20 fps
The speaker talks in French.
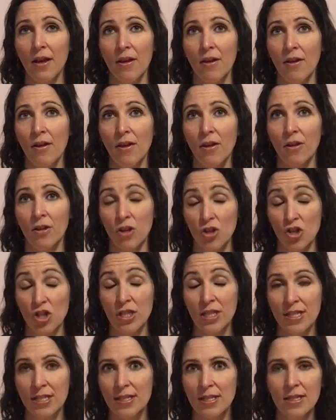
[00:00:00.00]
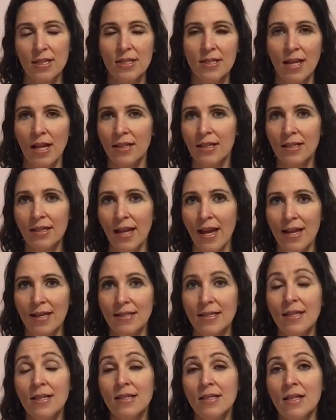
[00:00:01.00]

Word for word: euh, que j'ai décidé que ça en était assez.